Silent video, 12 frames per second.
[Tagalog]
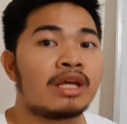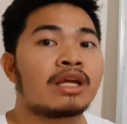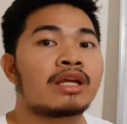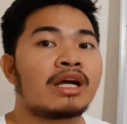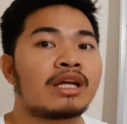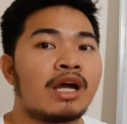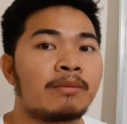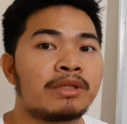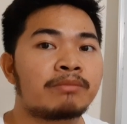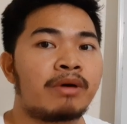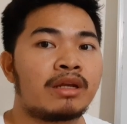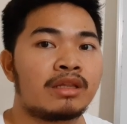
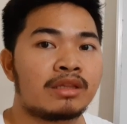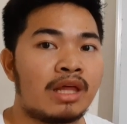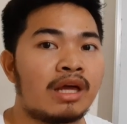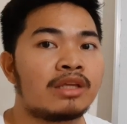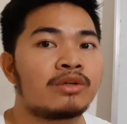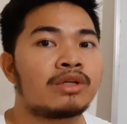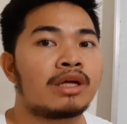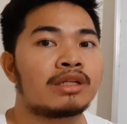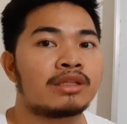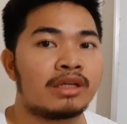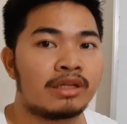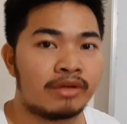gagamit pa rin tayo ng
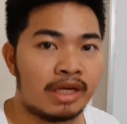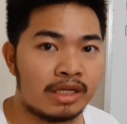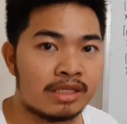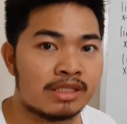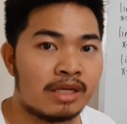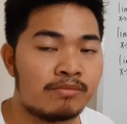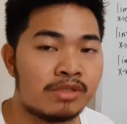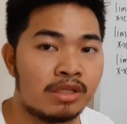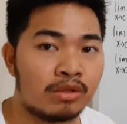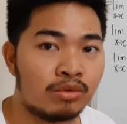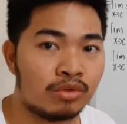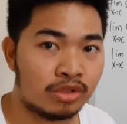direct
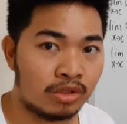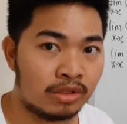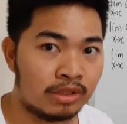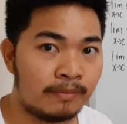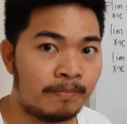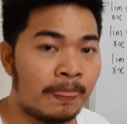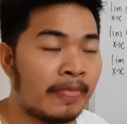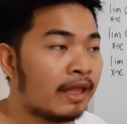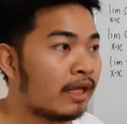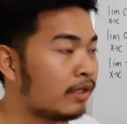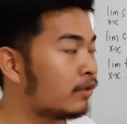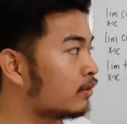substitution.
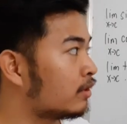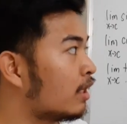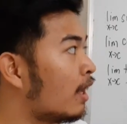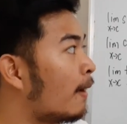Ngayon,